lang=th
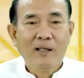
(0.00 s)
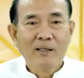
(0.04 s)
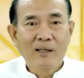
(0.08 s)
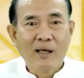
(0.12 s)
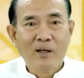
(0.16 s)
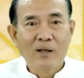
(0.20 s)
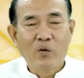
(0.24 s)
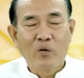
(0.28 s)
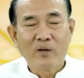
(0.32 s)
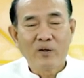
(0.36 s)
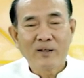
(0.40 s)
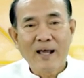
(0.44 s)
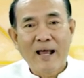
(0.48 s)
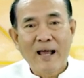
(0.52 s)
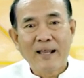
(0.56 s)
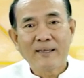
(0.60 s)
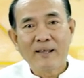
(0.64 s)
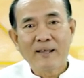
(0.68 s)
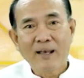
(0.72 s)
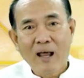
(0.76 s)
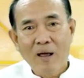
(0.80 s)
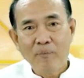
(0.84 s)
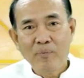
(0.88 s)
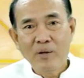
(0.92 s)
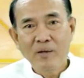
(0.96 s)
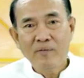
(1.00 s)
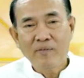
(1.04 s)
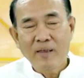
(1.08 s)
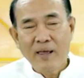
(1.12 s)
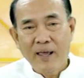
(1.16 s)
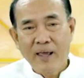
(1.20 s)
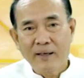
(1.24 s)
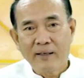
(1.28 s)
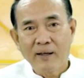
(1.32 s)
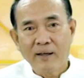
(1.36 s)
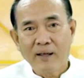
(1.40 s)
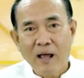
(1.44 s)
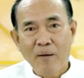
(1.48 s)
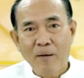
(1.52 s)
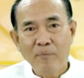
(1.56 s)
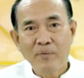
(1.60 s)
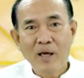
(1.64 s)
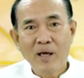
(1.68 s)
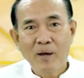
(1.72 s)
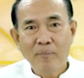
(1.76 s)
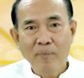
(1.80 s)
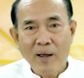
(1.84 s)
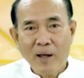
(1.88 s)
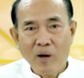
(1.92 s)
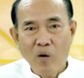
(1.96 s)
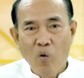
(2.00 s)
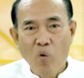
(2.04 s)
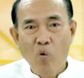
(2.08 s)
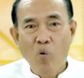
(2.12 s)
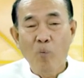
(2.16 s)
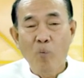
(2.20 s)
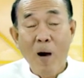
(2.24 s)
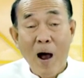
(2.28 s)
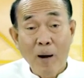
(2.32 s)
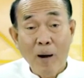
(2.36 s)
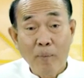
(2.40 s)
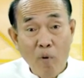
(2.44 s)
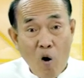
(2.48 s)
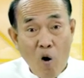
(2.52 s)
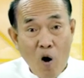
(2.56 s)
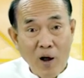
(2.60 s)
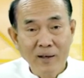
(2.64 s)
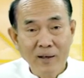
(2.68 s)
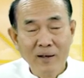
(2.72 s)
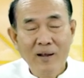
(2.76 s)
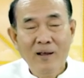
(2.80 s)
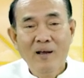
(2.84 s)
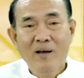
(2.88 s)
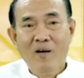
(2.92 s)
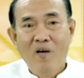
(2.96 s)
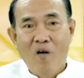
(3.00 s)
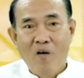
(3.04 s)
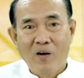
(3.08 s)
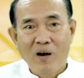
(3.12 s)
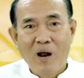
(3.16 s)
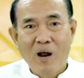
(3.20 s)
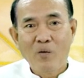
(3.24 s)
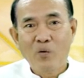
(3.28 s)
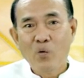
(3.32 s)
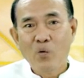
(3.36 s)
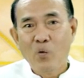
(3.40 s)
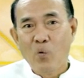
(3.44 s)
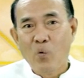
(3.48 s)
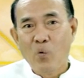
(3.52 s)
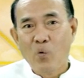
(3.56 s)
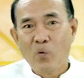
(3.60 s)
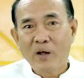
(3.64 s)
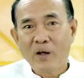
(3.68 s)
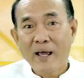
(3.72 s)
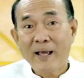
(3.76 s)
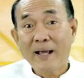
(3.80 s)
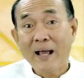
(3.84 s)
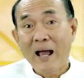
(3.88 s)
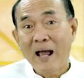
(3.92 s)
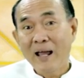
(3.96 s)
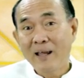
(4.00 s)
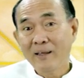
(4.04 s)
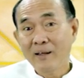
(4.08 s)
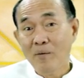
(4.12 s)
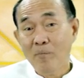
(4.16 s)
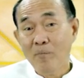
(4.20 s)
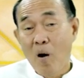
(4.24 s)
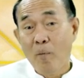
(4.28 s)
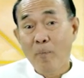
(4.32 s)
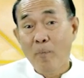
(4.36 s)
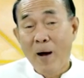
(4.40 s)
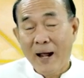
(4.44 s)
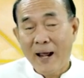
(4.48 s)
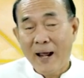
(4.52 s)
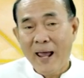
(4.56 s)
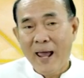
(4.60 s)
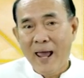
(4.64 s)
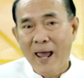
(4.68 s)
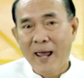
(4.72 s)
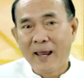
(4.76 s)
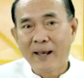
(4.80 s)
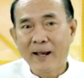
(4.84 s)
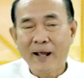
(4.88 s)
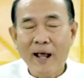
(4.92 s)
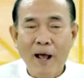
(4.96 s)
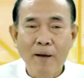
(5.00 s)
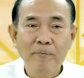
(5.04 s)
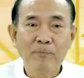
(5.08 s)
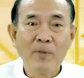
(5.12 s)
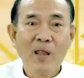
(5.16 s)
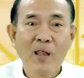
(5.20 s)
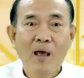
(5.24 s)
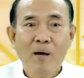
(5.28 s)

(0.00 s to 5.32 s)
ถนนกาญจนาพิเศษนะครับเยื้องแมคโครบางบอนของเราอยู่ใกล้ๆ เดี๋ยวมาบางแคนะครับ